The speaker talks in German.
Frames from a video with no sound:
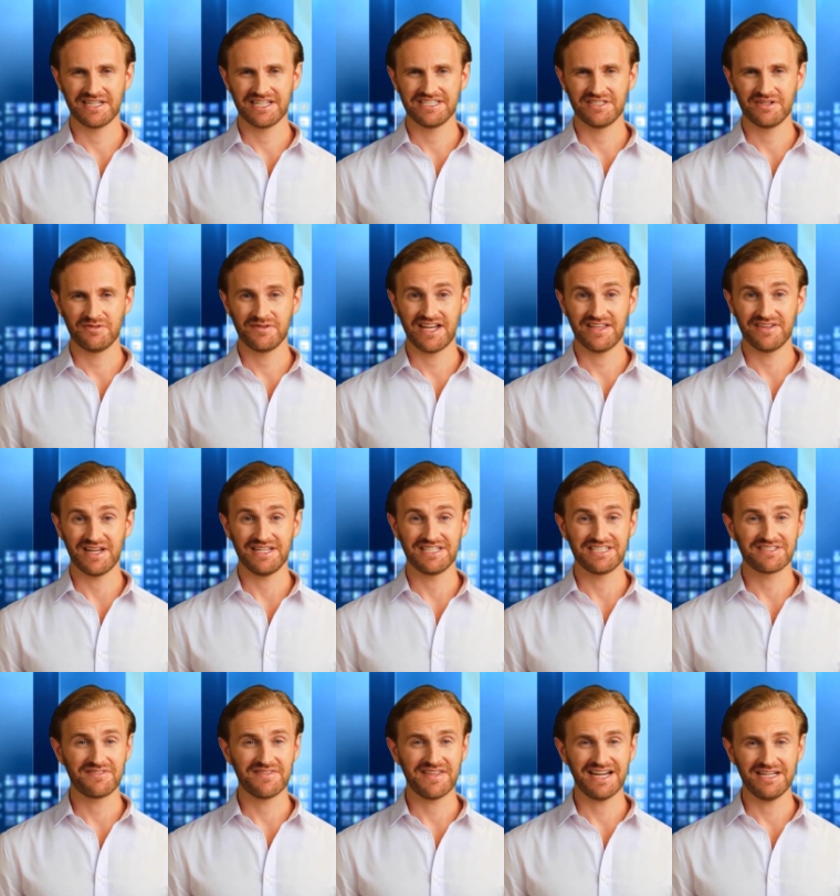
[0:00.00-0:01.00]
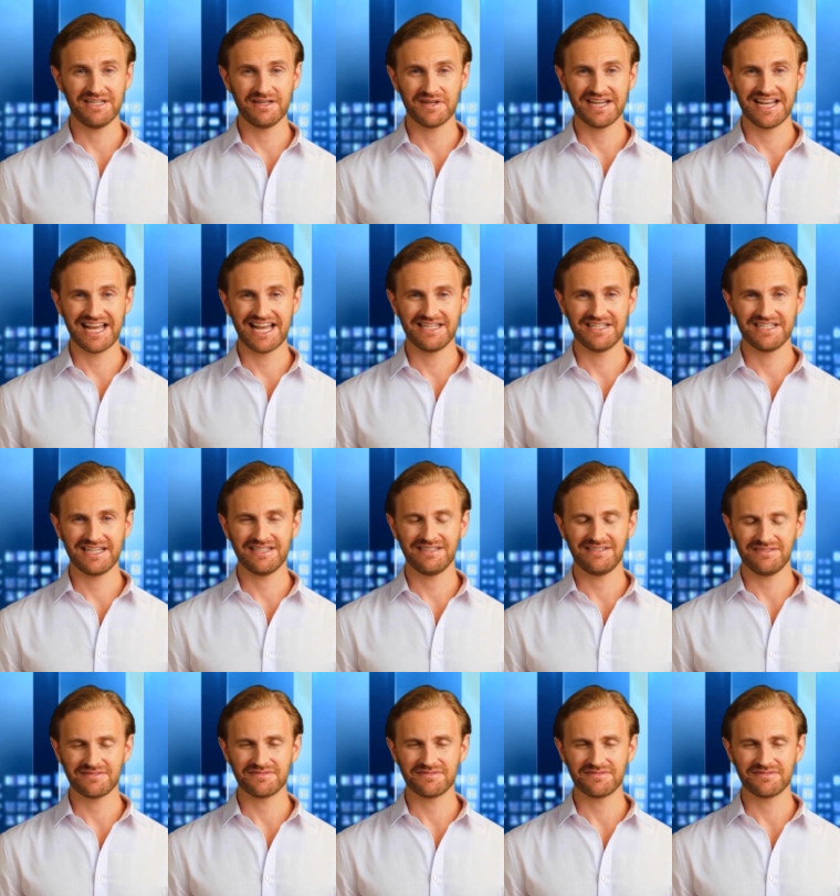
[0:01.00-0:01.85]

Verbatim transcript: bis zum Erwachsenwerden begleiten.